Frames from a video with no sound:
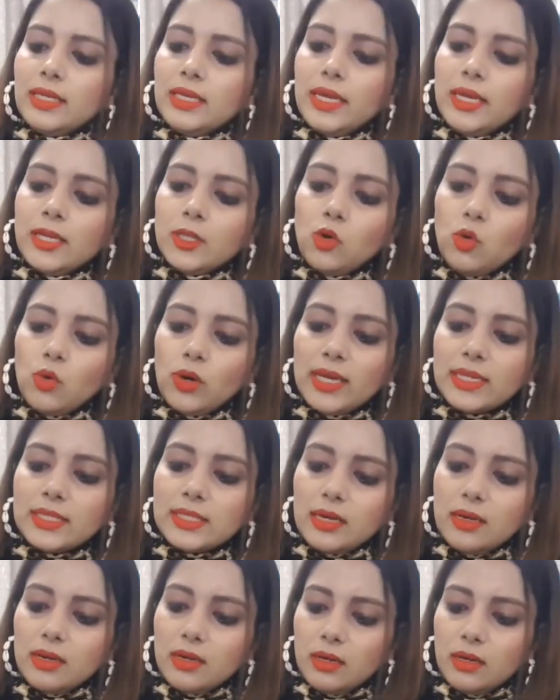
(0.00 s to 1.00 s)
ये थोड़ा
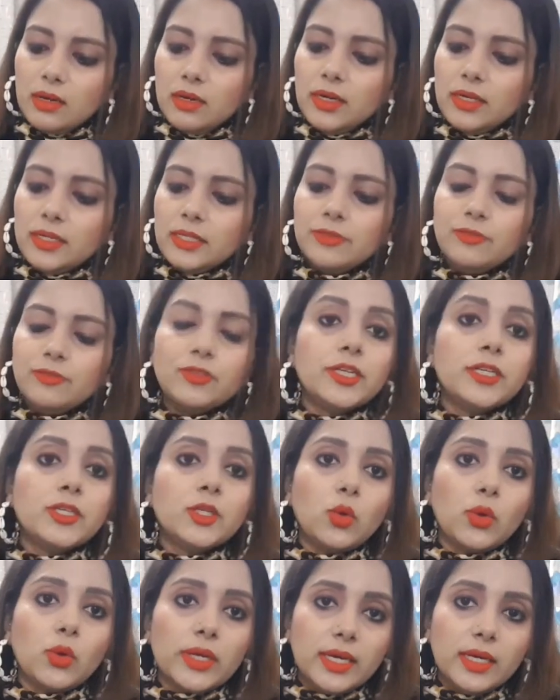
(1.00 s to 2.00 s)
सा
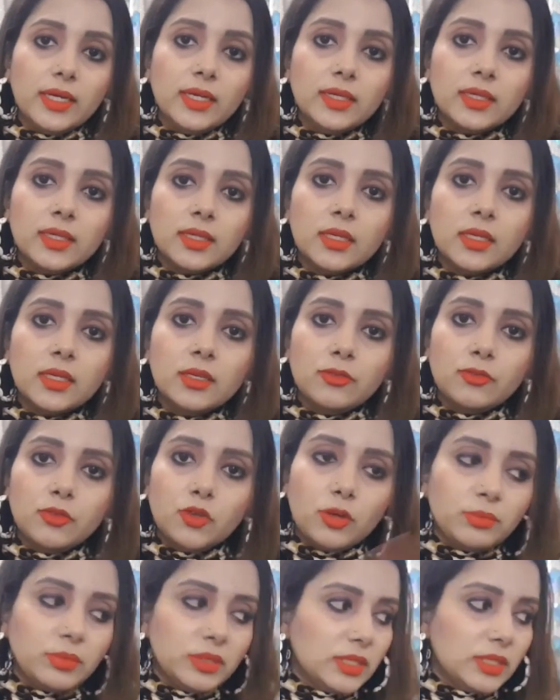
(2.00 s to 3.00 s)
डिफरेंट हो गया
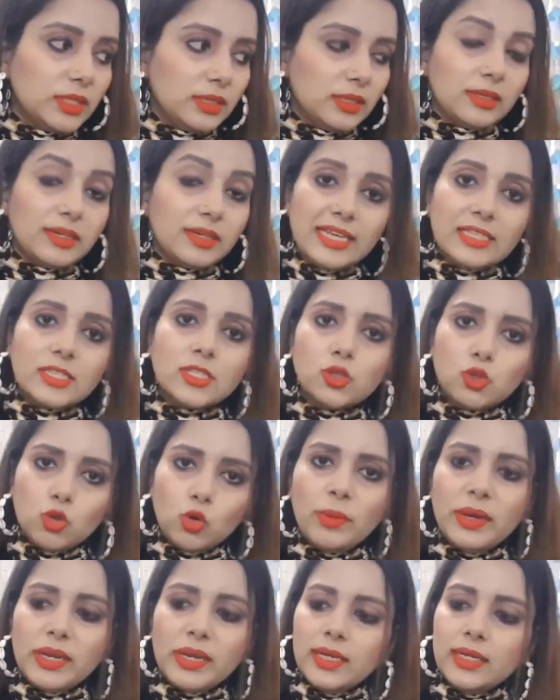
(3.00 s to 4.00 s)
फ्रॉम द रेस्ट
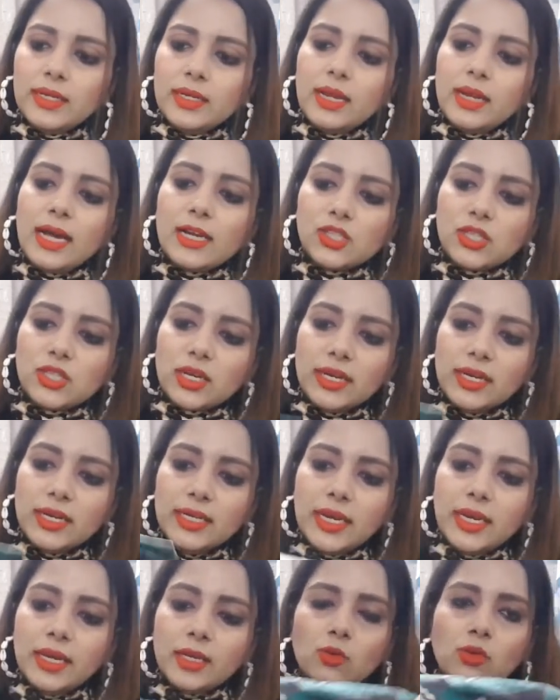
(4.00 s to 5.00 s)
जो मैंने आज तक
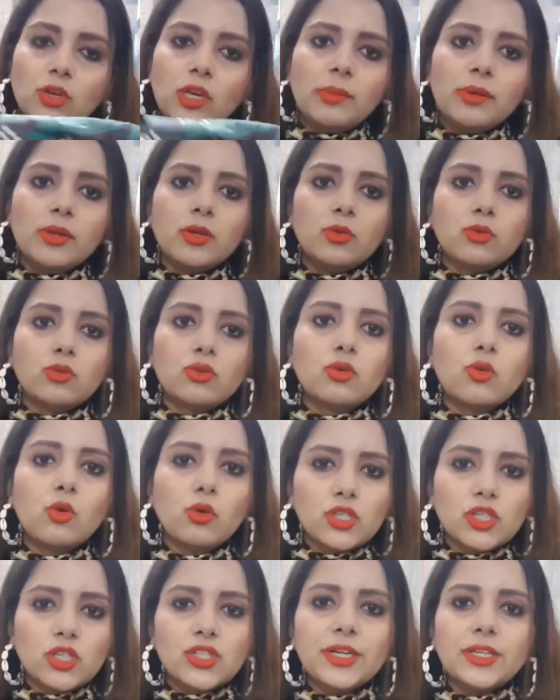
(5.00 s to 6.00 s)
लिए हैं क्योंकि मैं
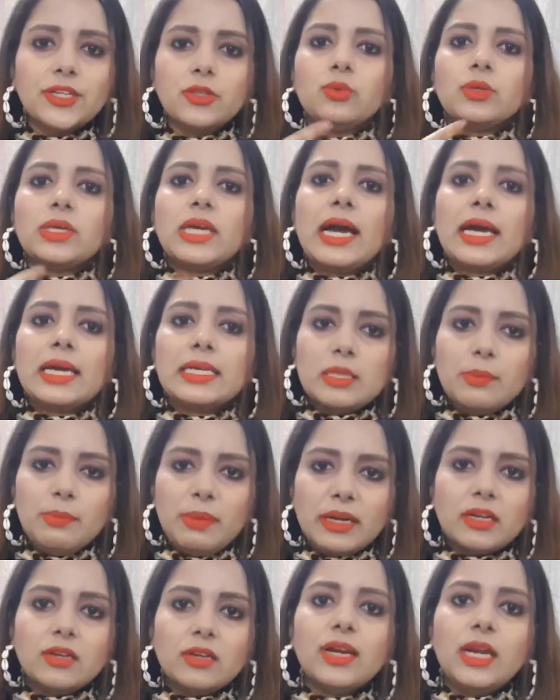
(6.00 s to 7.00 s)
कोशिश करती हूँ कि आगे से
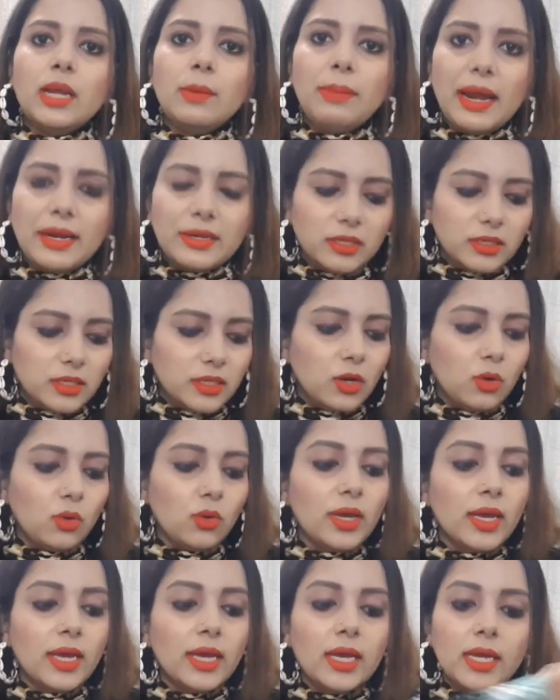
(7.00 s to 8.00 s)
बटन वाला पैटर्न ना हो
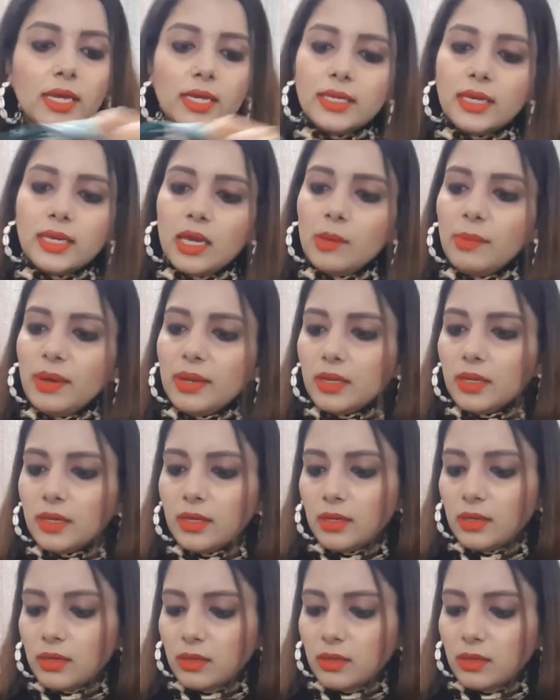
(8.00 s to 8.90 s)
ये मैंने